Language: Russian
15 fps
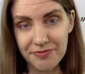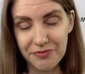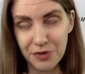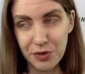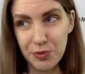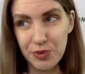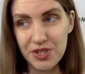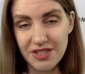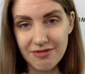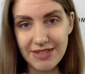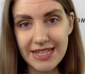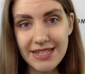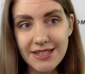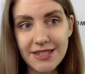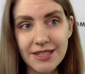Вот
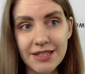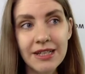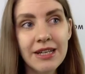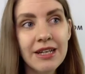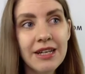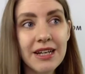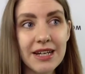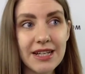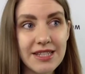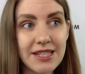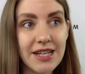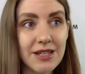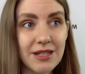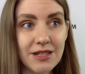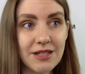представляете?
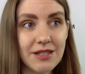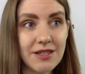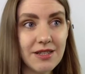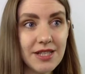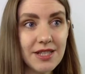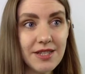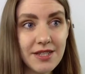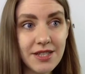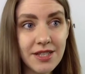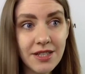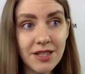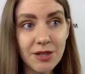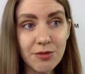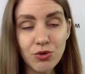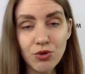Хотя э, статьи
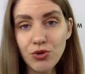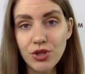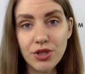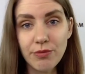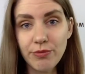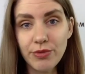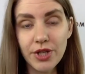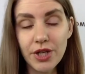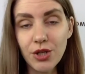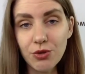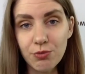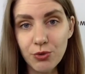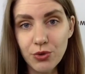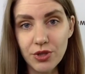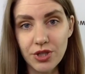там, ну, не
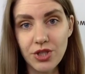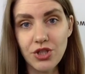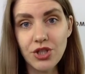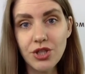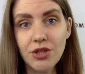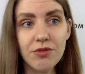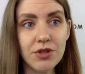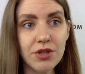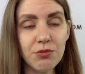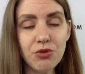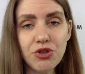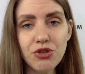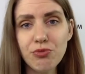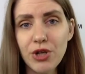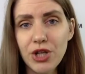набирают много дочитываний, там
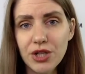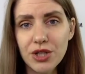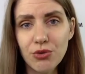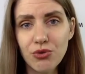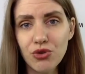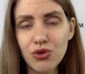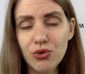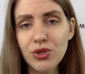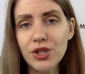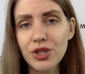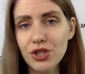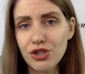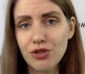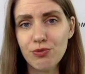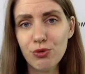очень маленькая аудитория,
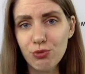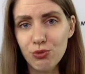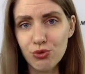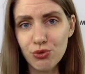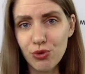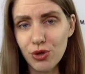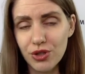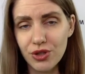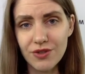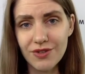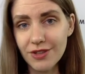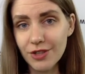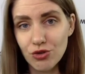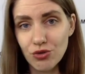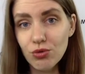даже не помню, сколько, не
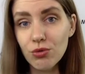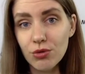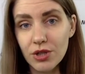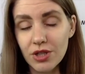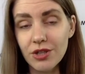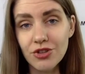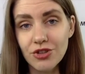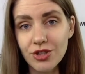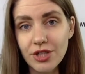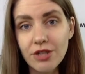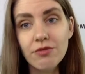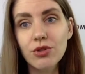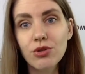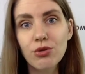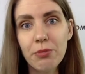захожу туда
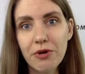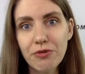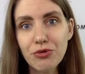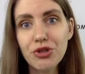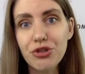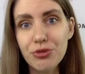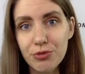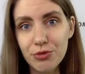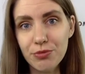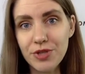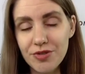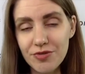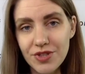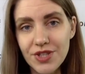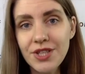ежедневно, но по 8
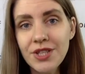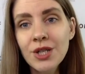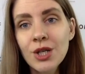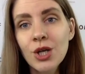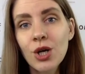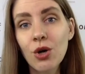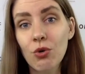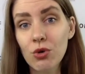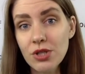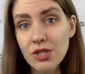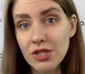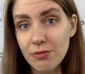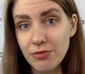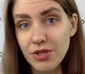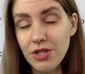рублей в день он
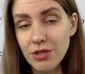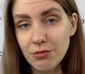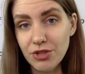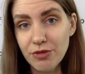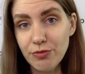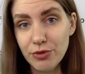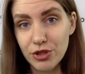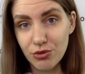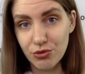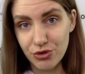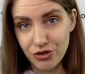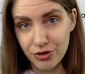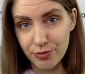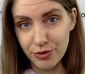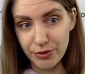стабильно мне
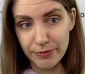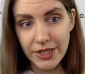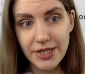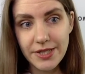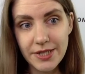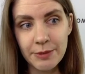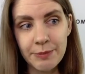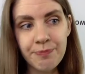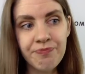приносит, понимаете?